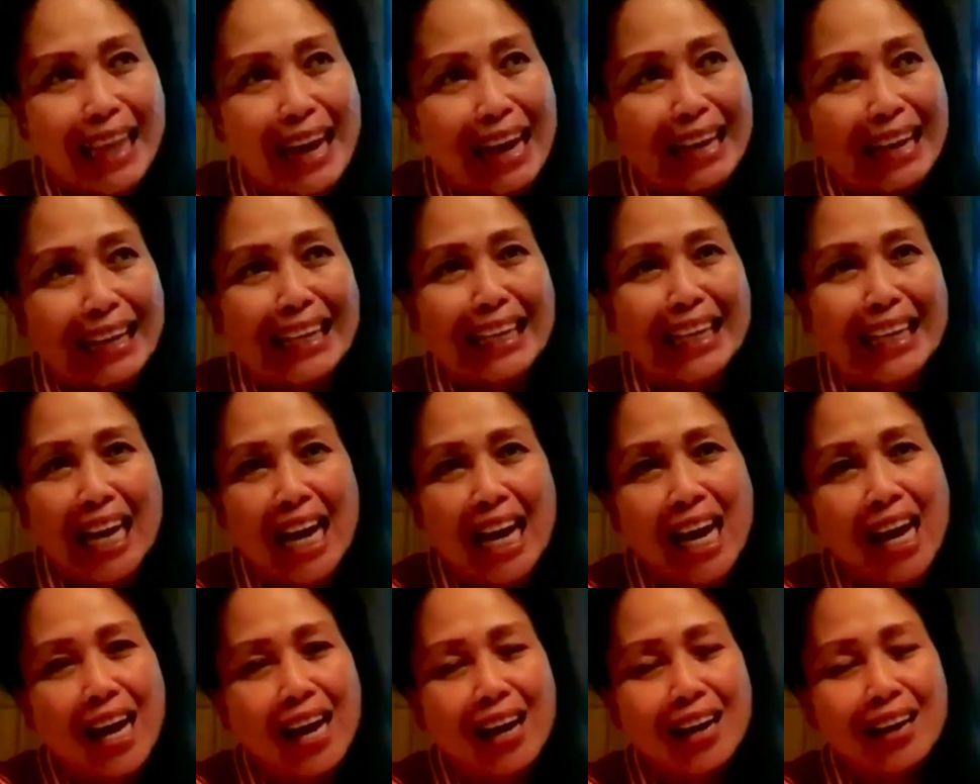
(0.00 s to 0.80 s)

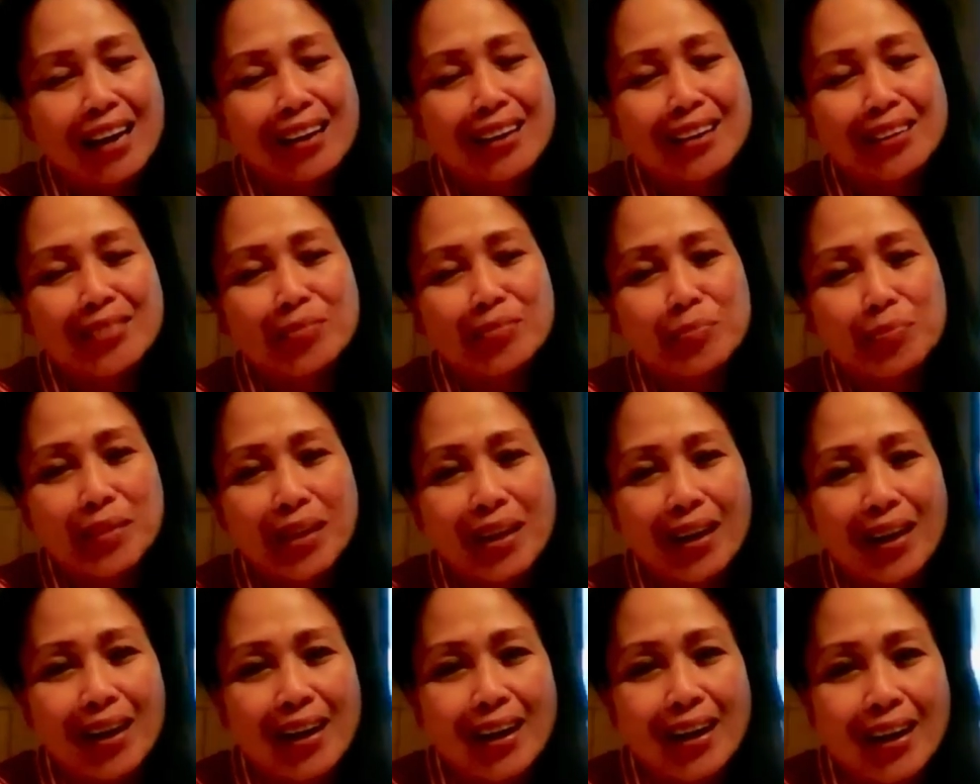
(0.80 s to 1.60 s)
Italia,
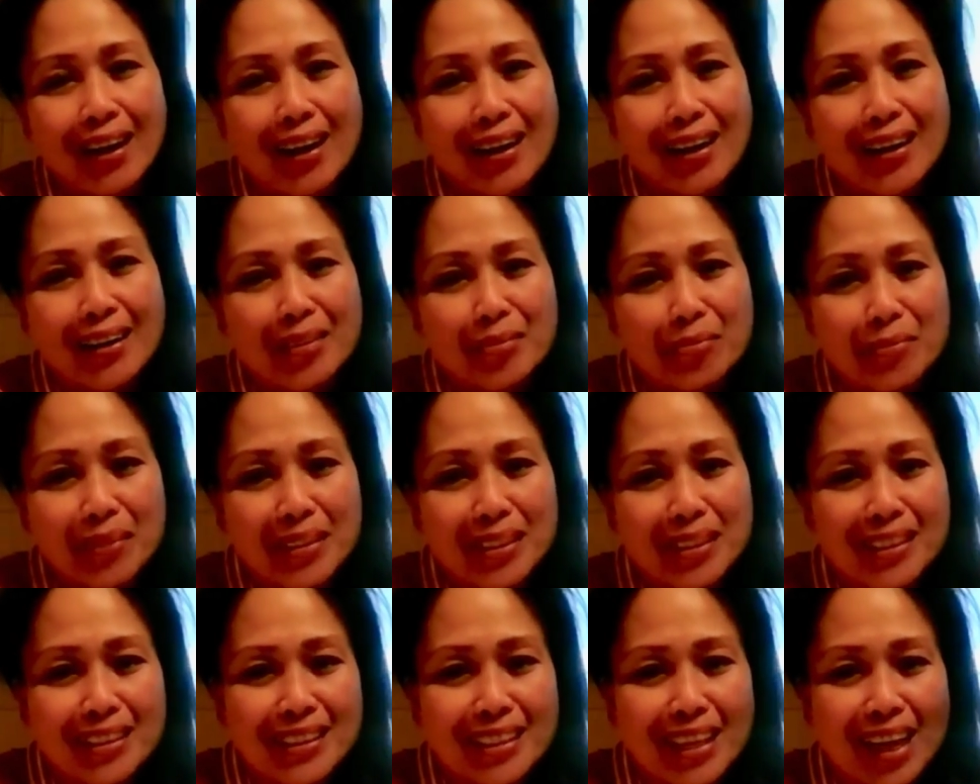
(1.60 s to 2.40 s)
um,
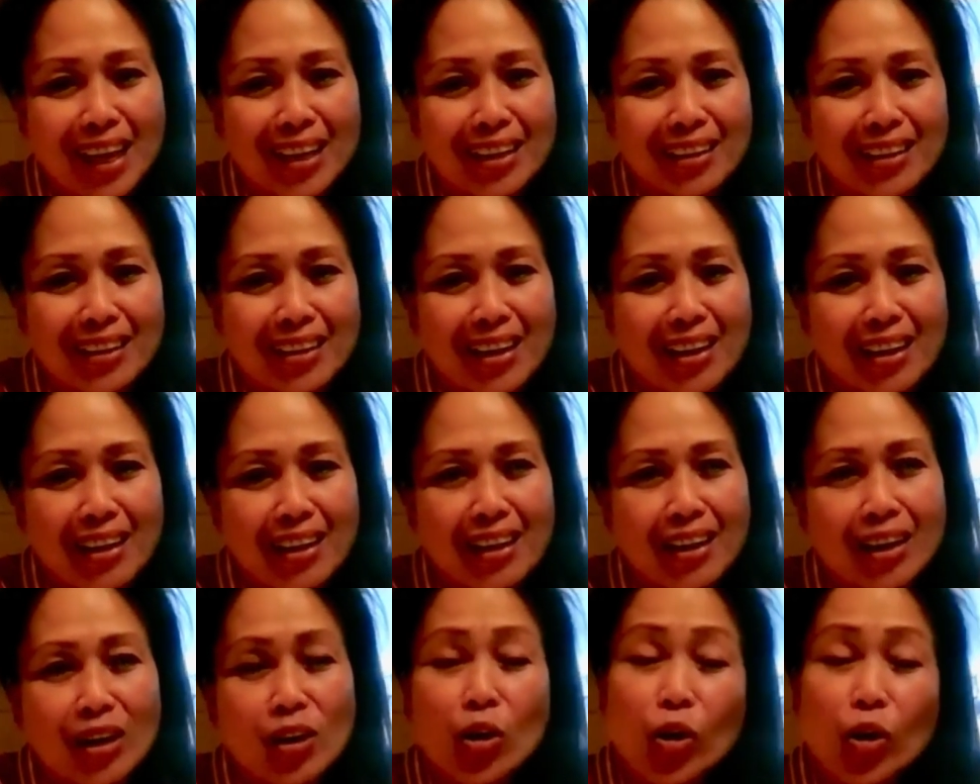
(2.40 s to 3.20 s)
let's say
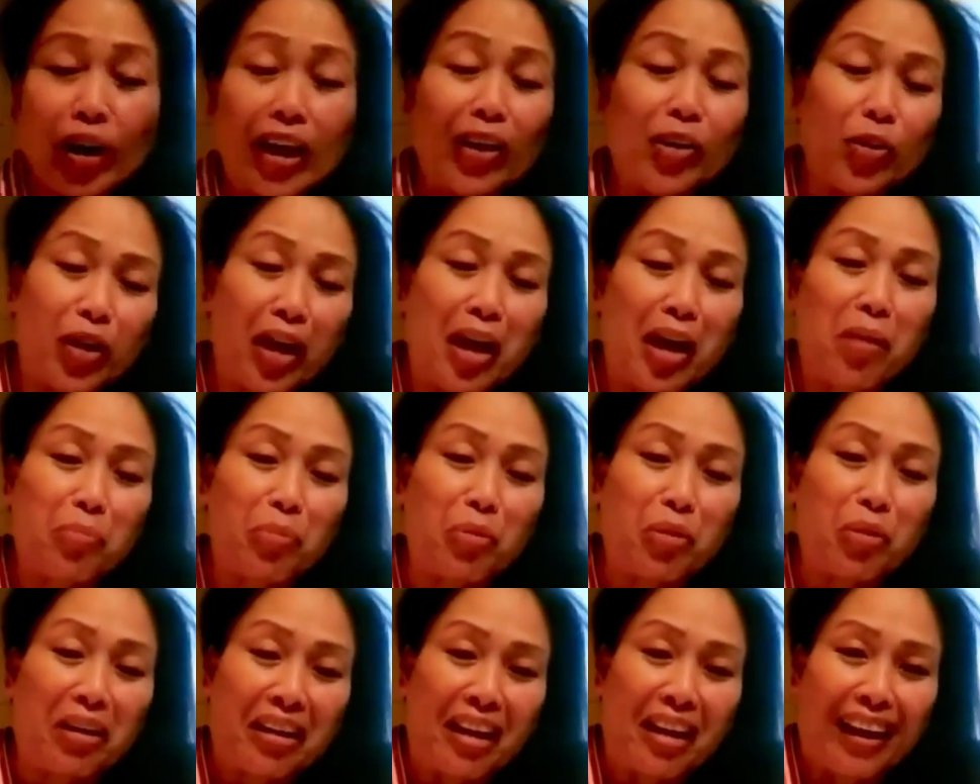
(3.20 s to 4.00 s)
na okay okay
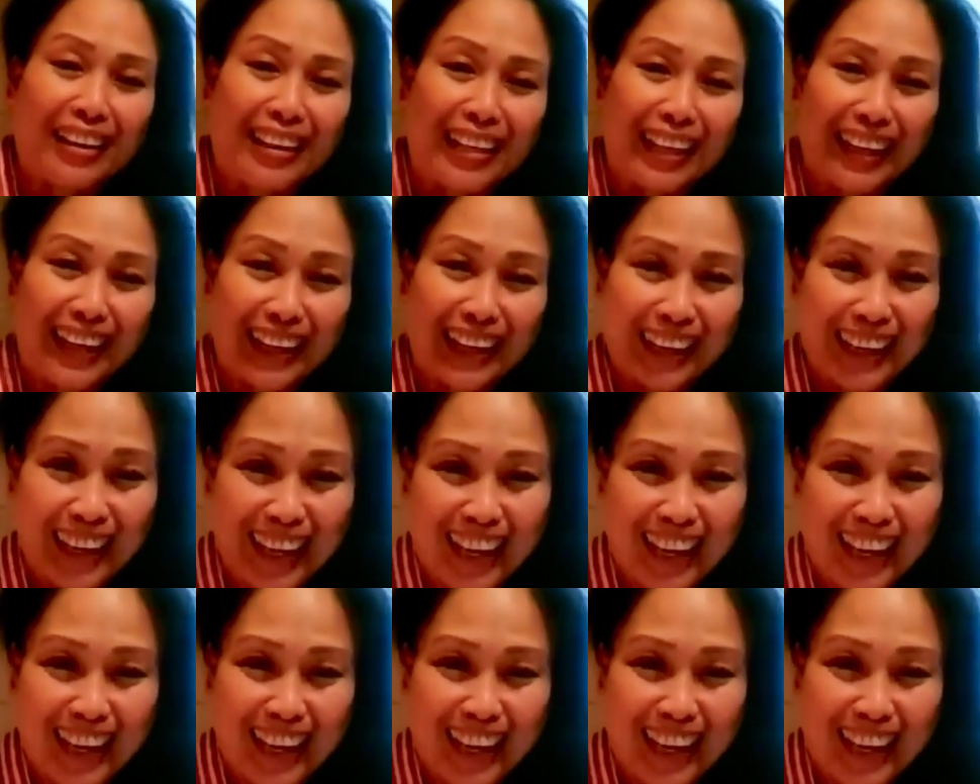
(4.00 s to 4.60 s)
ang buhay natin.